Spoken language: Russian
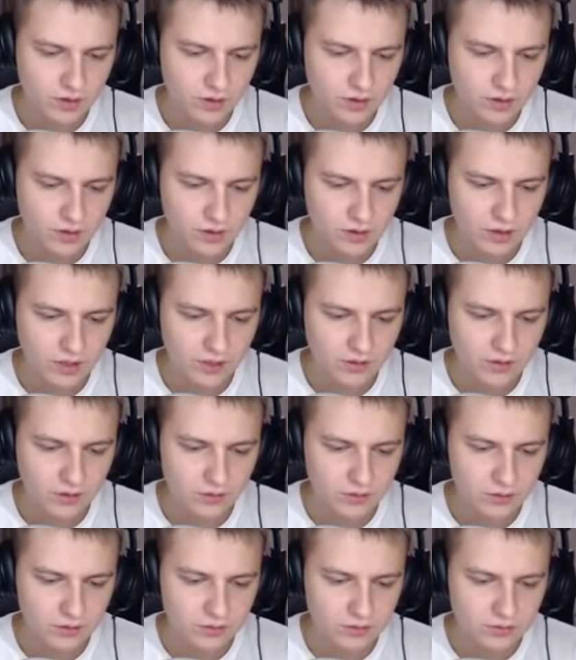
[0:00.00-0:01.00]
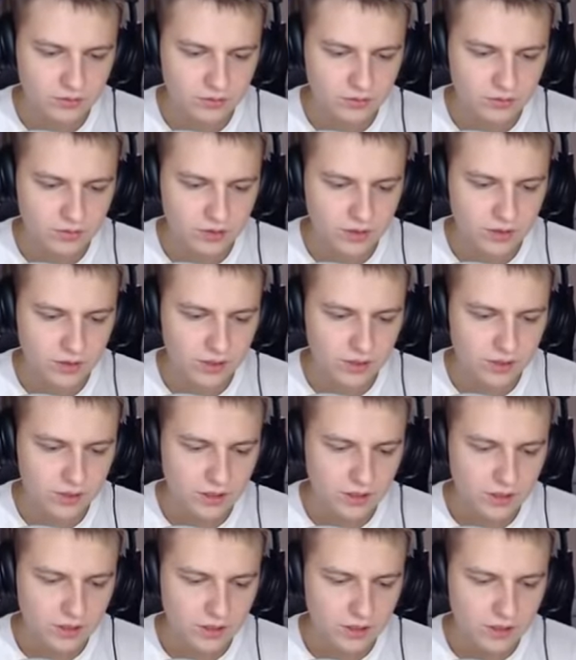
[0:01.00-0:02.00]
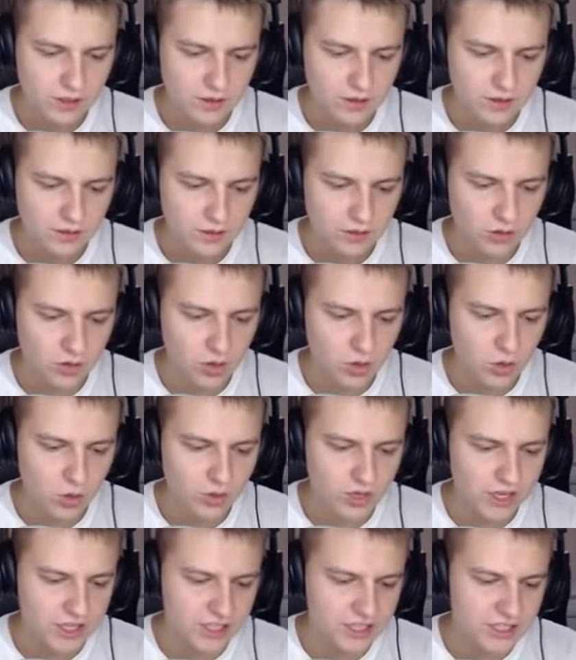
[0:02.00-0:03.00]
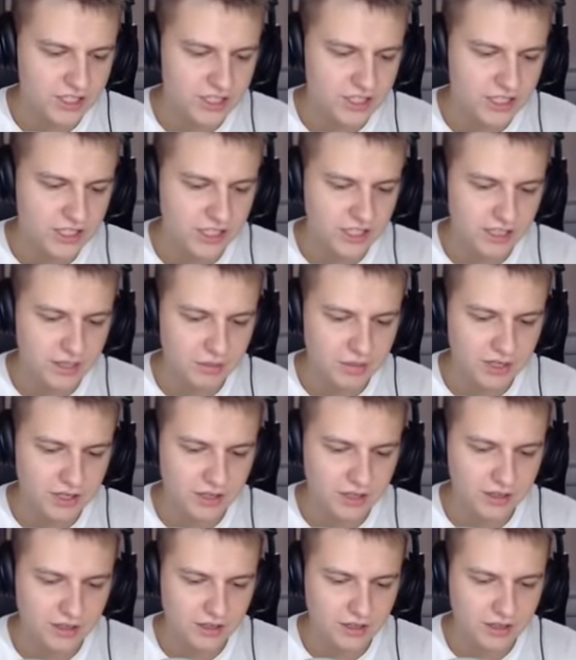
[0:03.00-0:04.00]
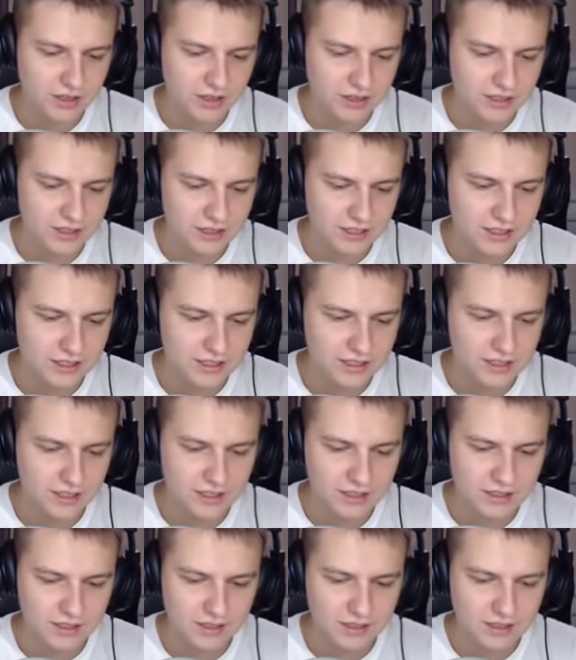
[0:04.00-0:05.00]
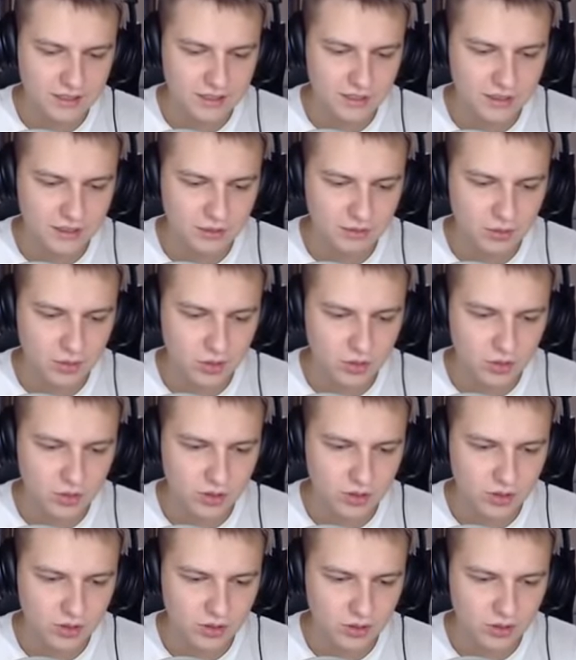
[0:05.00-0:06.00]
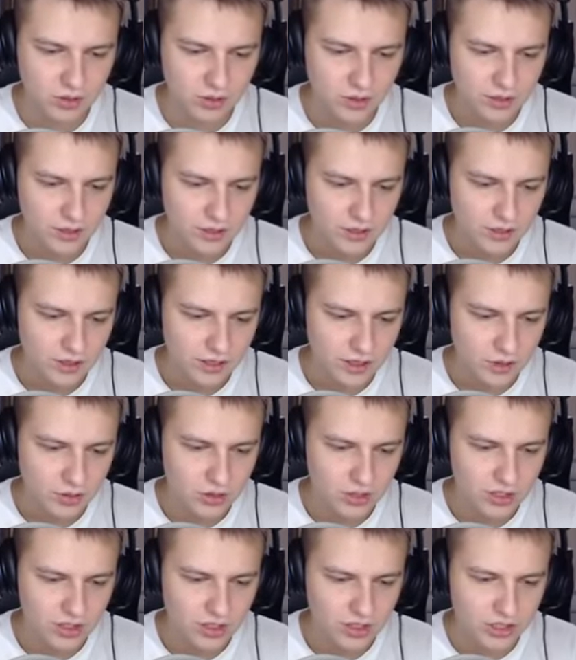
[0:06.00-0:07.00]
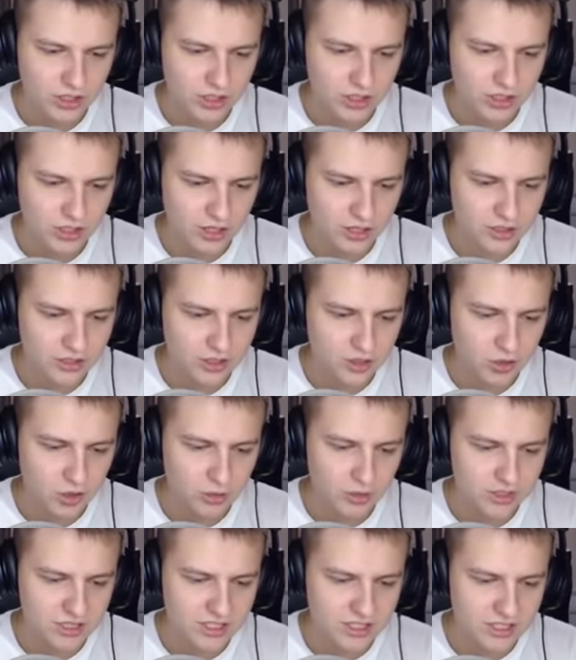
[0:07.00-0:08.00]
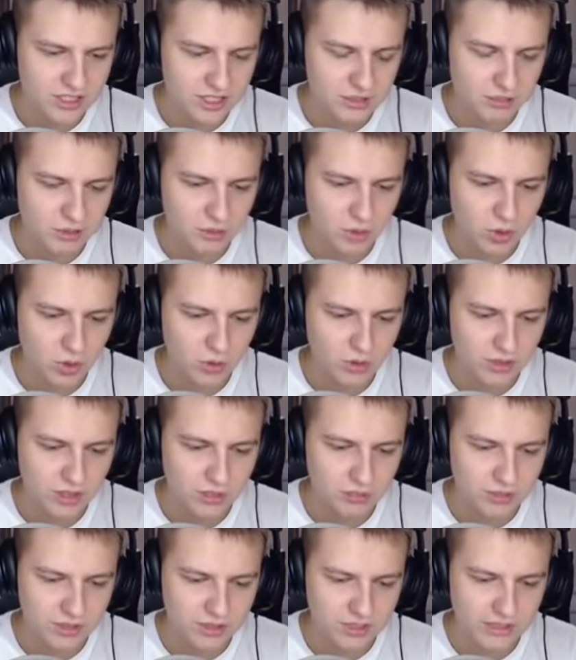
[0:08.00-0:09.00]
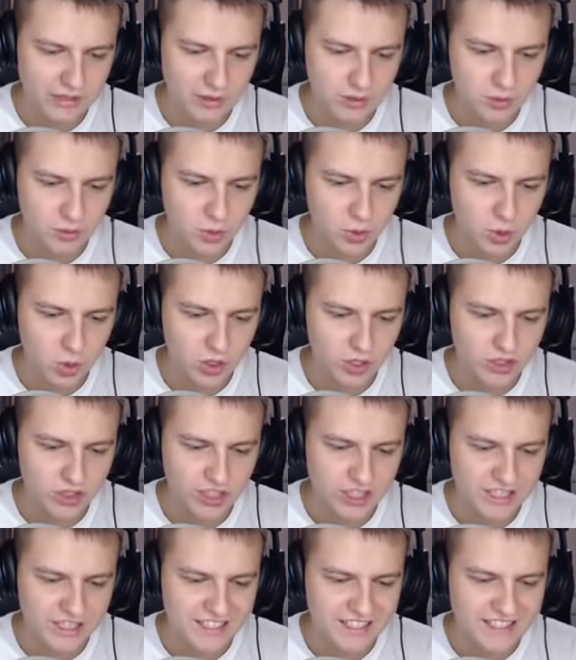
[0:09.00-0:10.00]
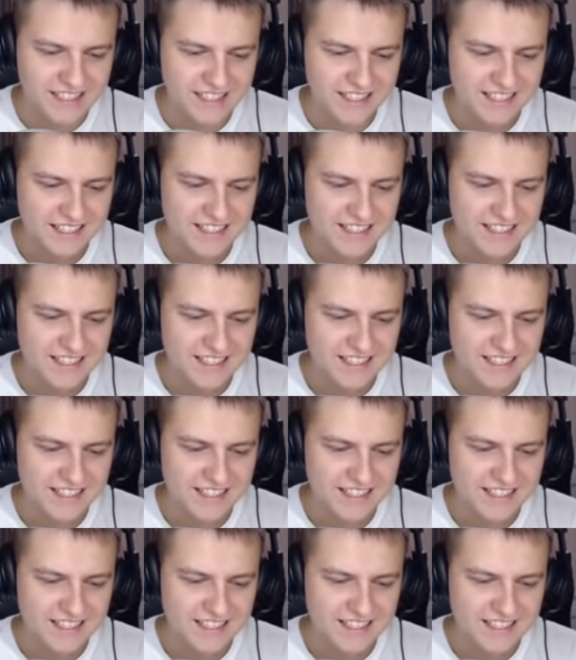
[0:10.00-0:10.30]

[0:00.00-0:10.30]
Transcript: Да, ну... Да. Оу, я сейчас ракеты меня загасит. Ай-яй-яй, Брок. Меня тоже чуть не Я уже на начинаю знакомиться с этими броулерами. Знаю Брок, Джесси.